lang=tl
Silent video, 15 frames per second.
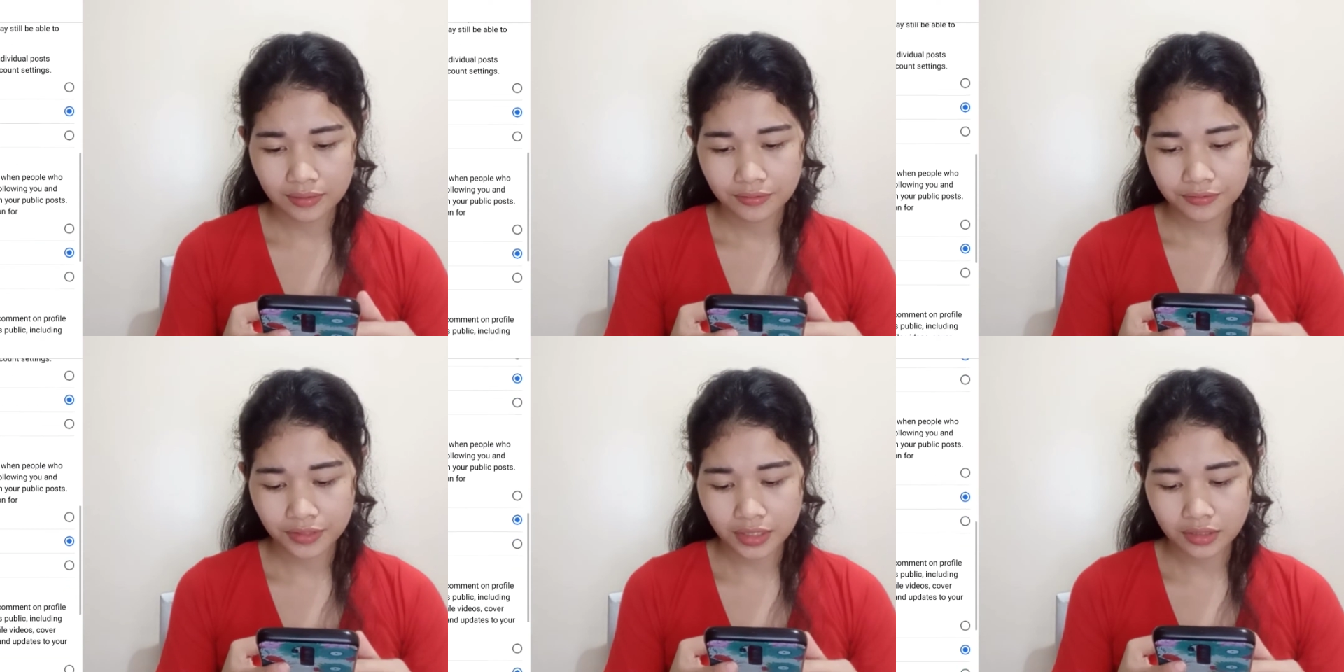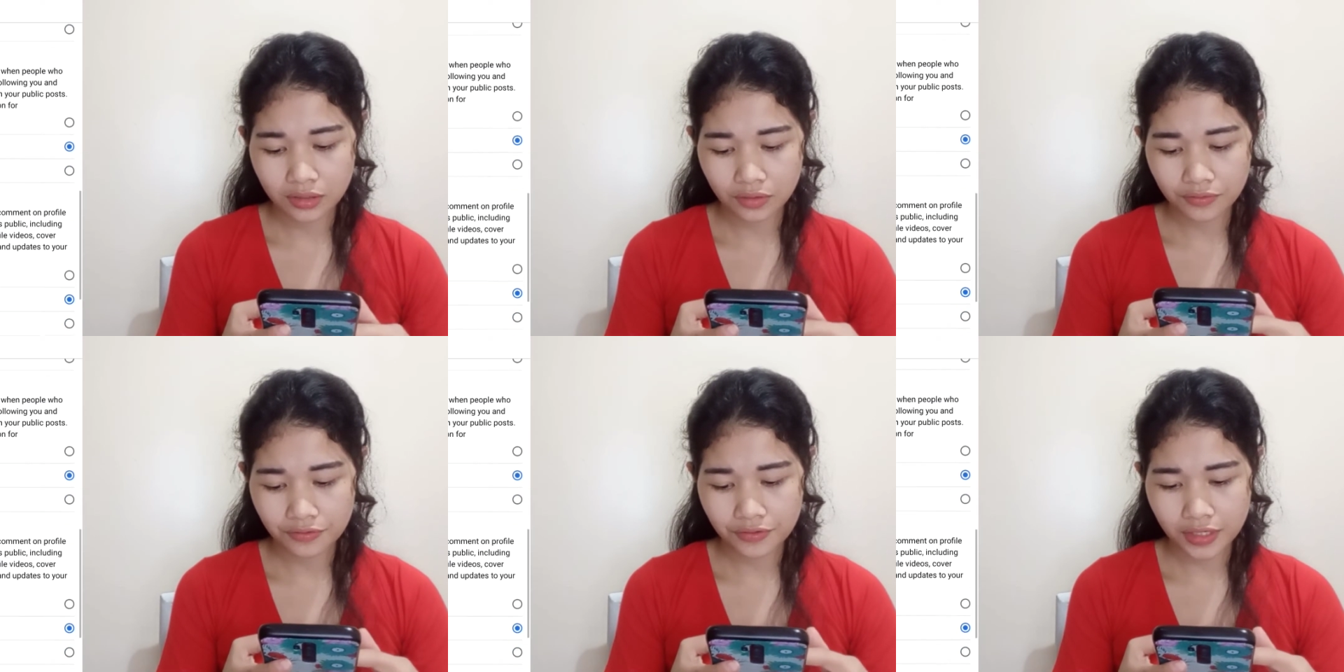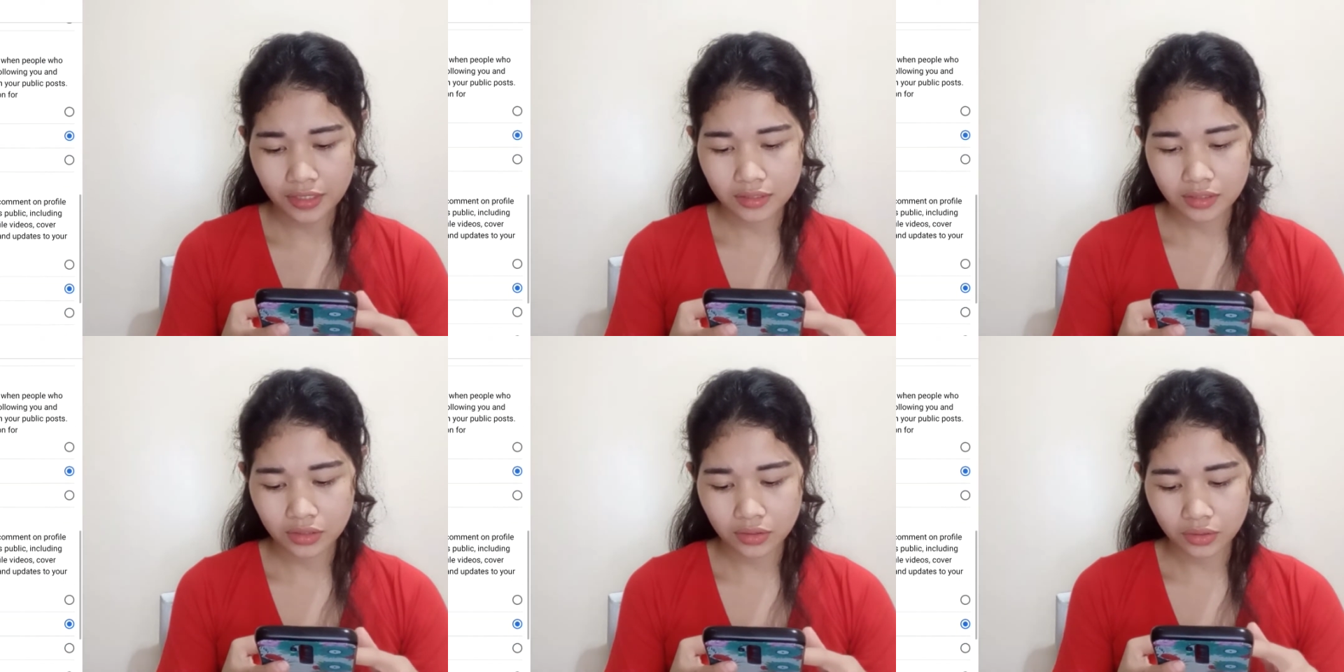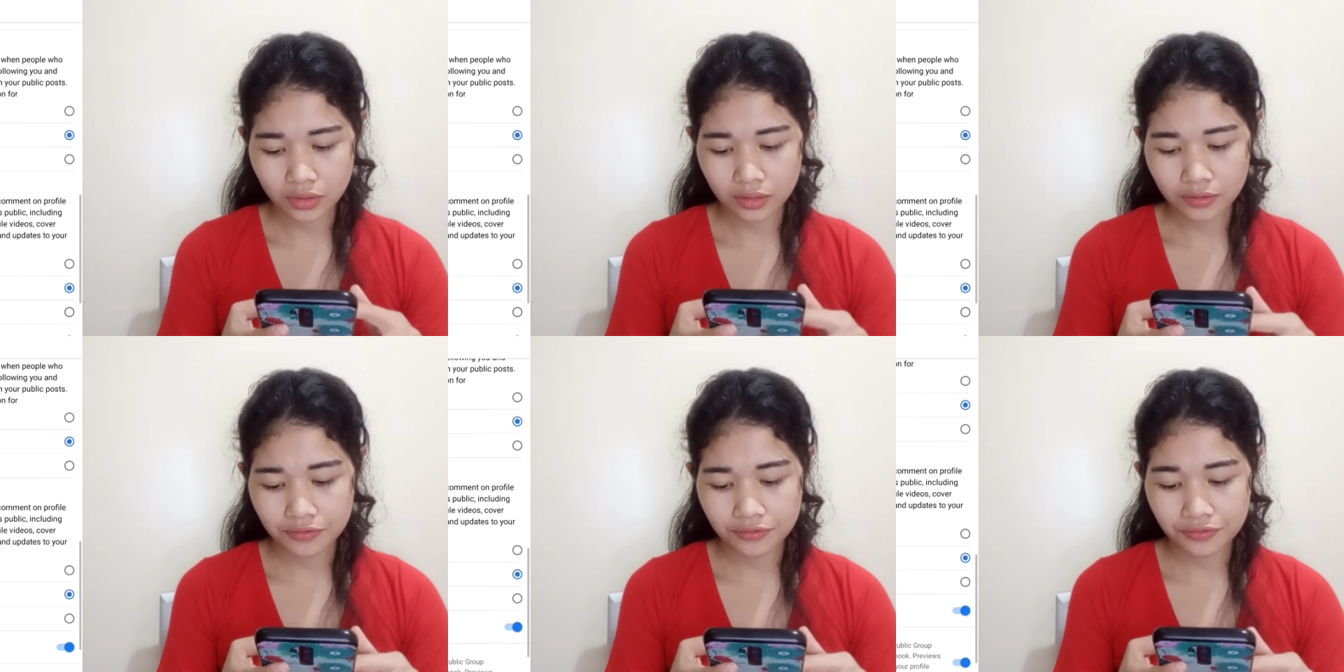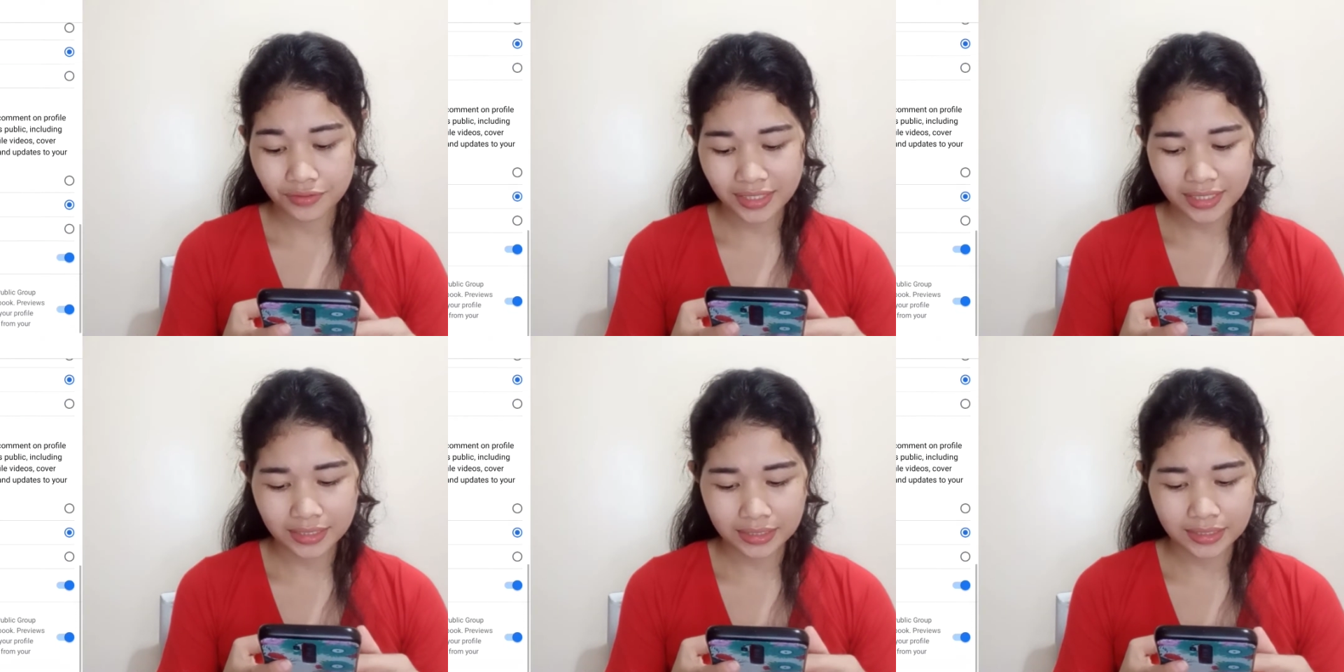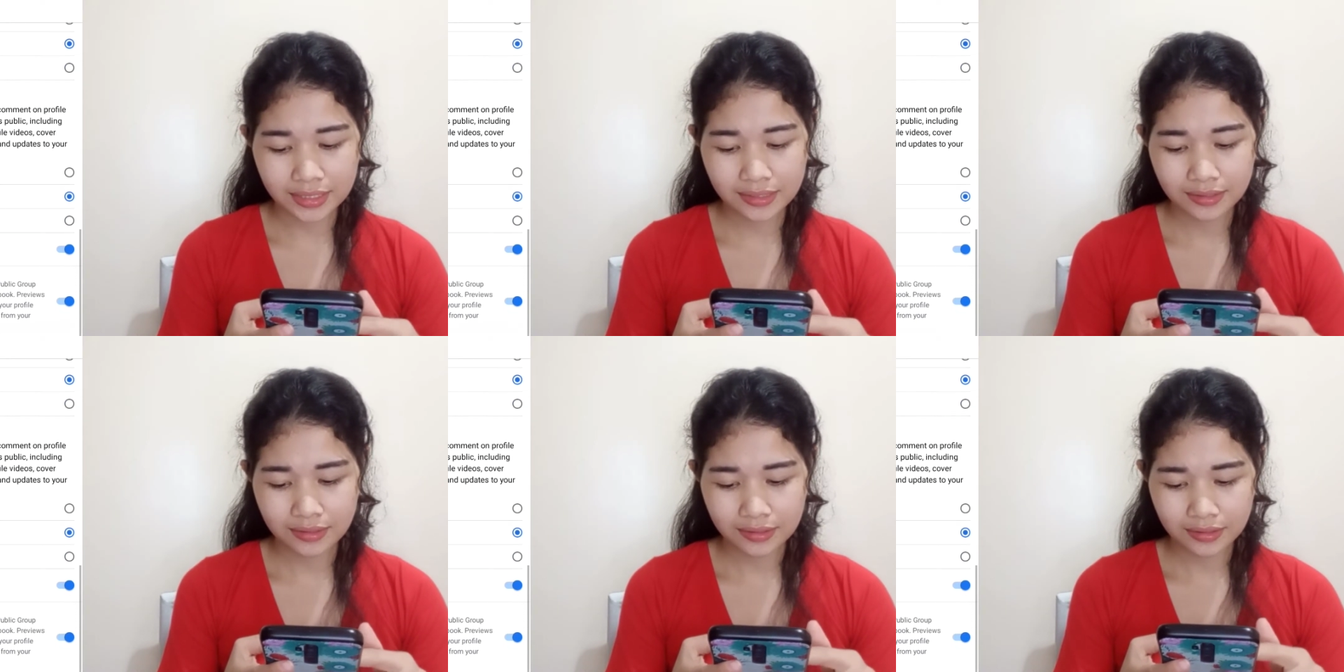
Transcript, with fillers: Friends of friends or friends.